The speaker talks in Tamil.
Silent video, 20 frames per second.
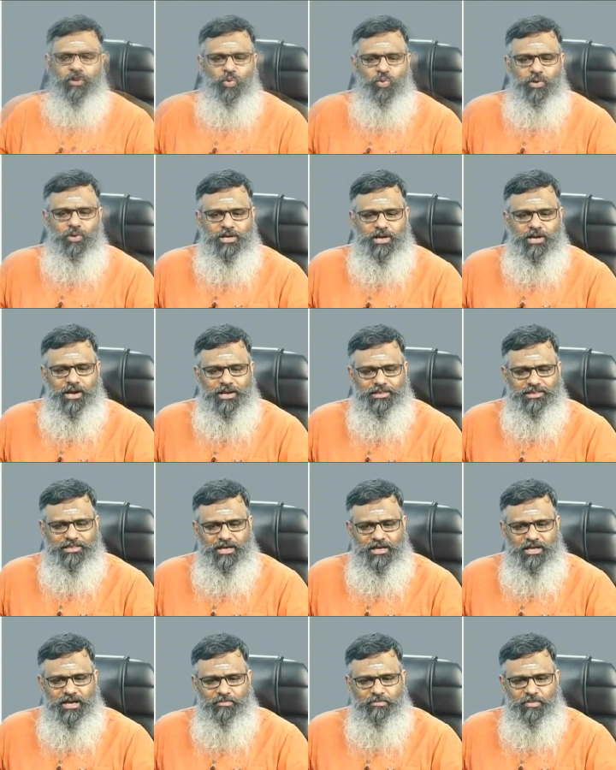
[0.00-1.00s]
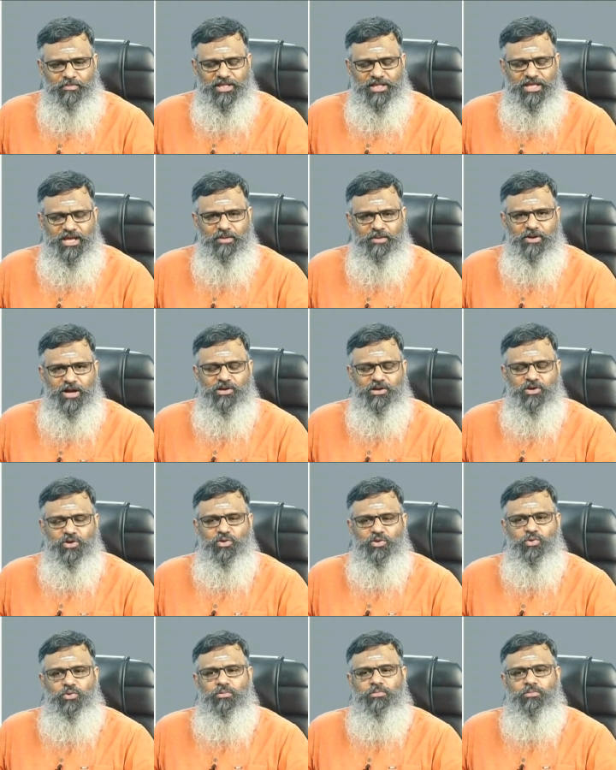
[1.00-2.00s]
குளிர்காலத்தில் கபம்
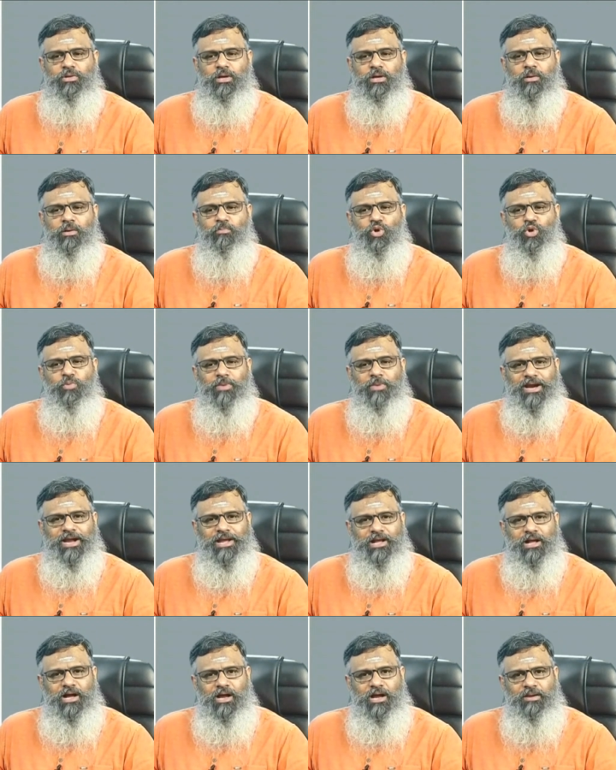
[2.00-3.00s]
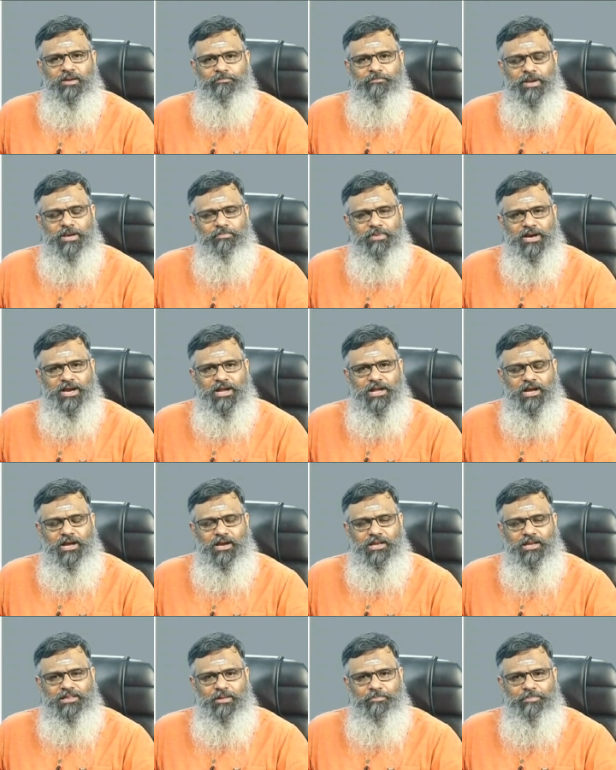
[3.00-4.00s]
அதிகமாகிறதும் முன்மழை காலம் பின்மழை
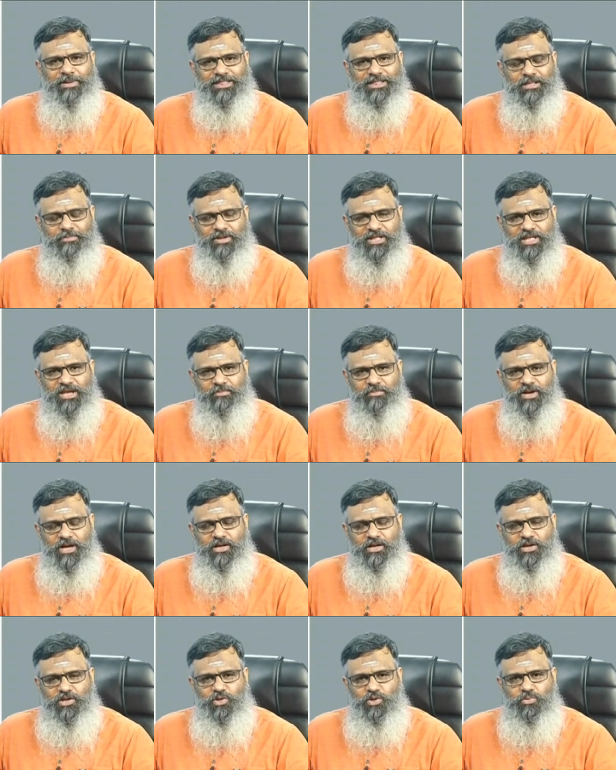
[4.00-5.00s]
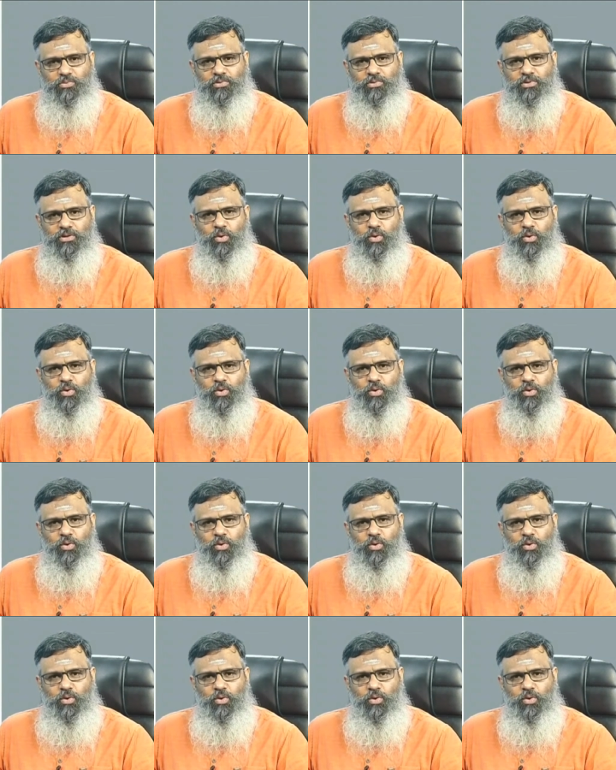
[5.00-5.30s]
காலத்தில் பித்தம் அதிகமாகிறதும்